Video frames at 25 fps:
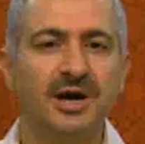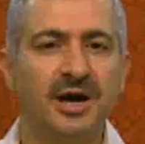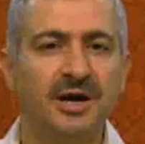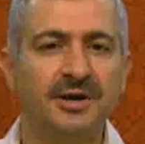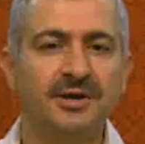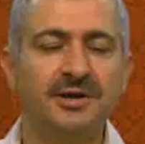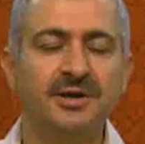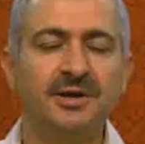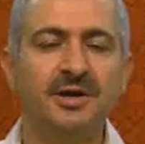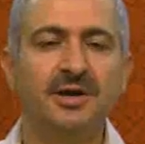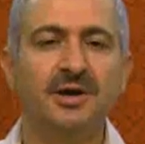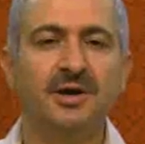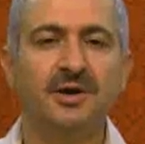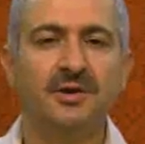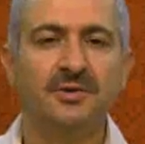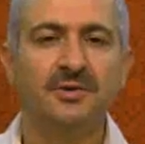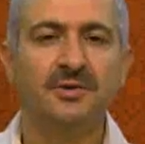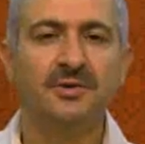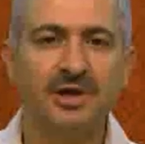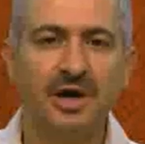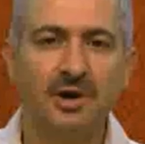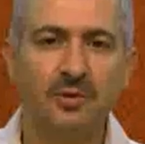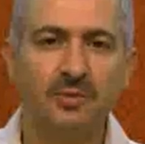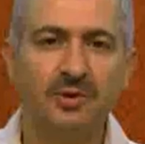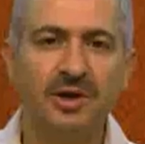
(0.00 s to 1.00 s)
Yani
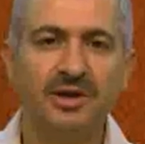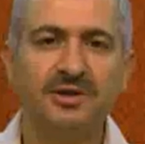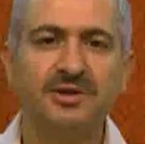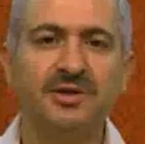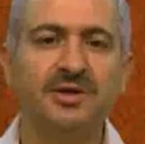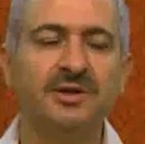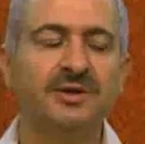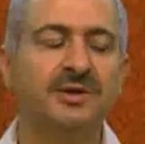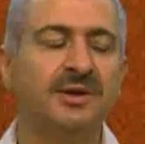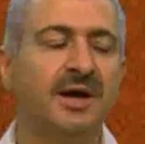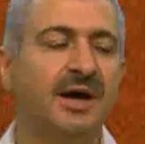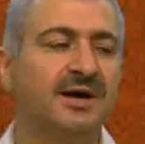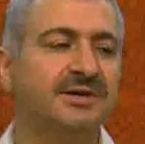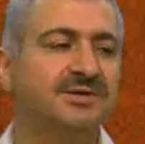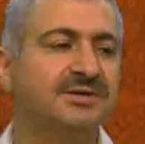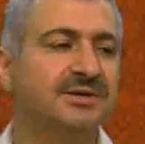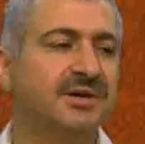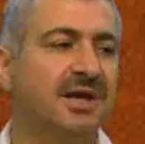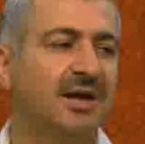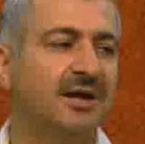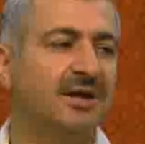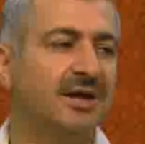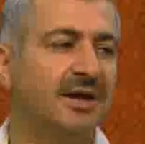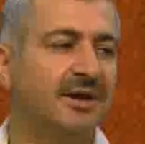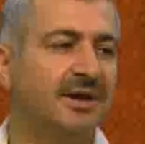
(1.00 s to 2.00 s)
devletin
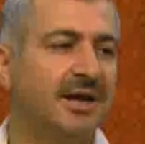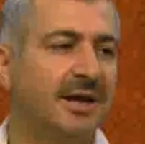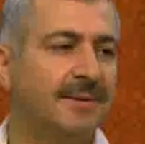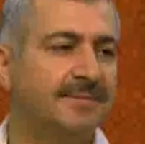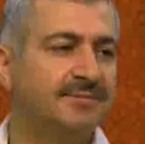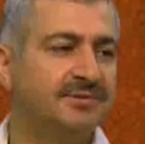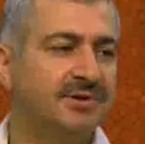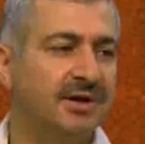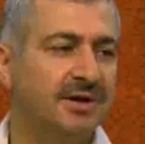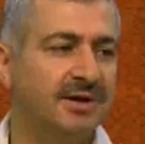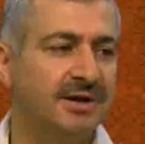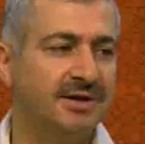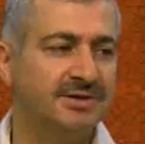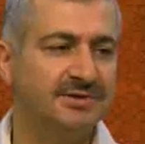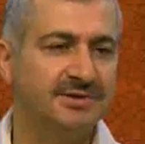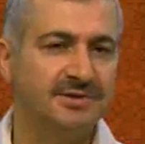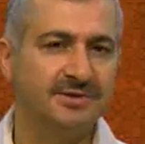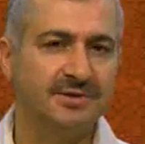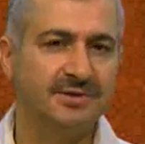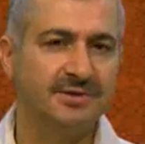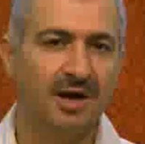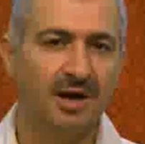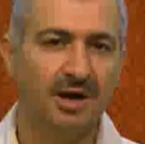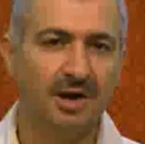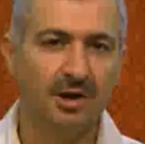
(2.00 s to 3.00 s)
askerlerin hepsi
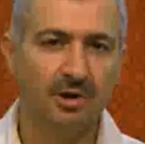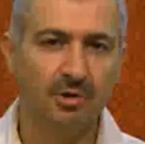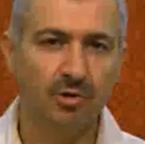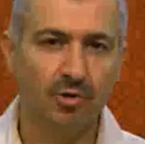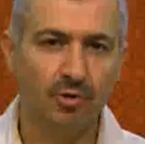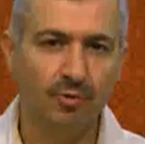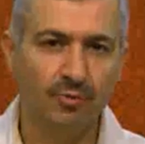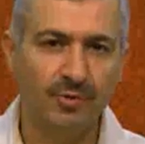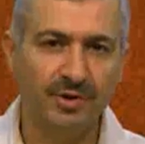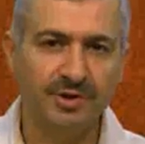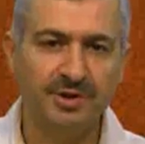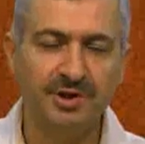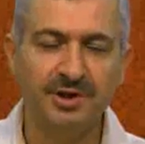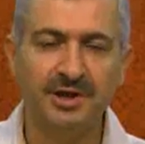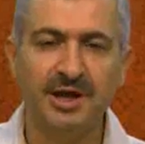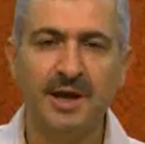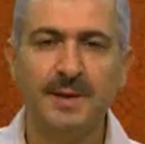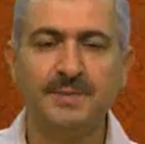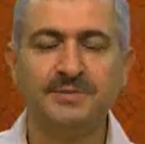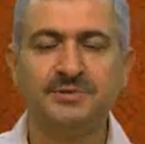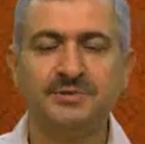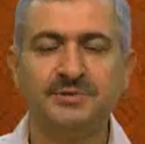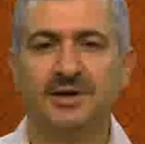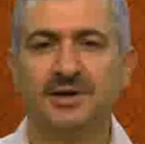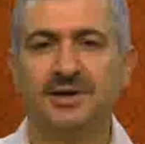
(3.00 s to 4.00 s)
arkasında, kuvvetin
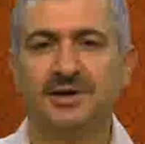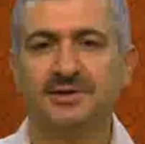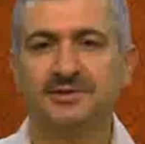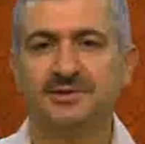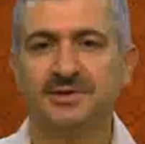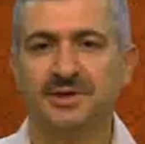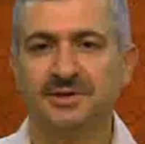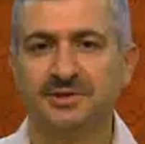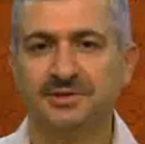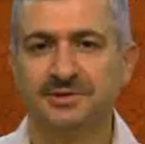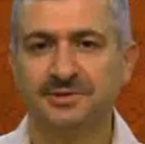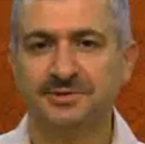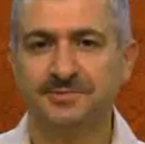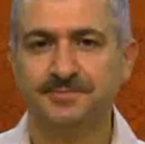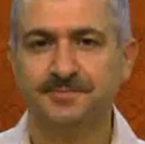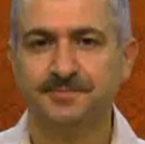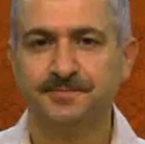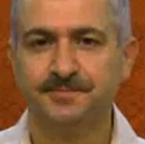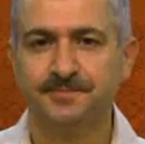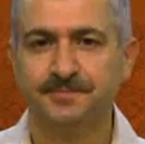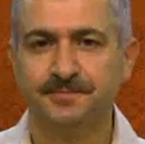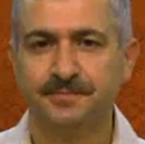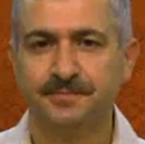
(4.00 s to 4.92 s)
hepsi arkasındadır.